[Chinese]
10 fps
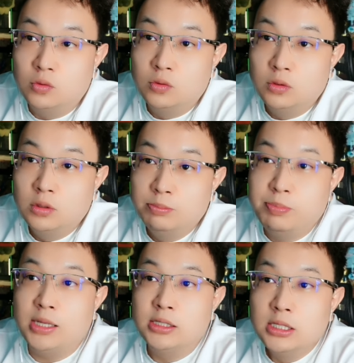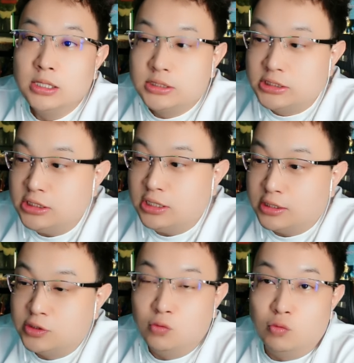五八、七点
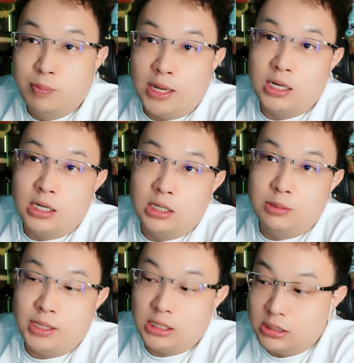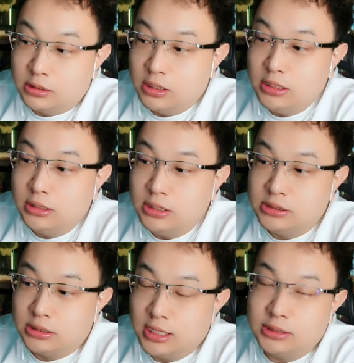九五八点八点零的利
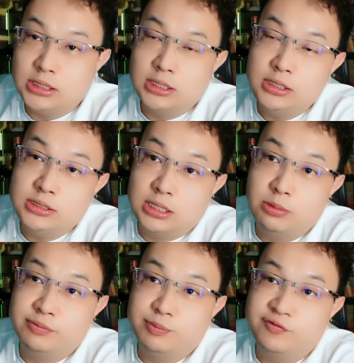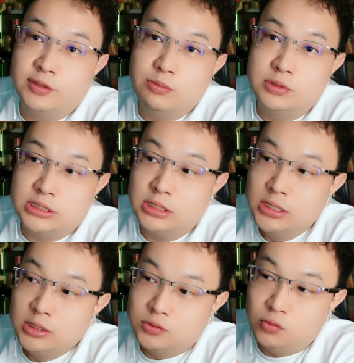息。那这个利息他们负担不起。
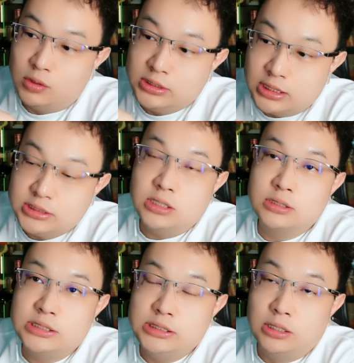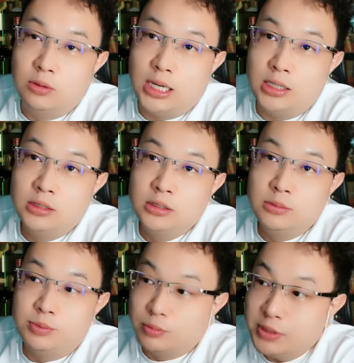如果一旦降息的话，
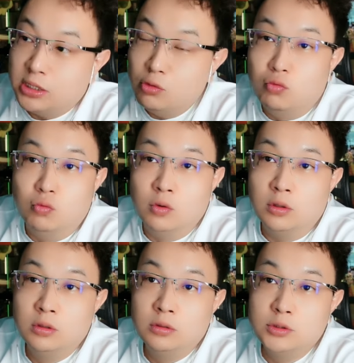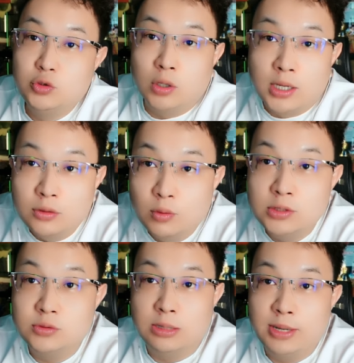比如变成五，就会很多人就
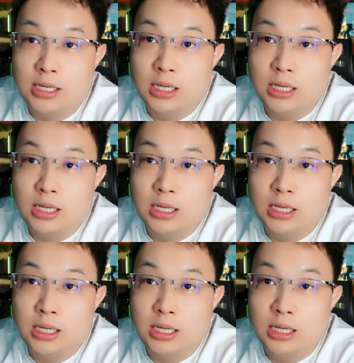想买了。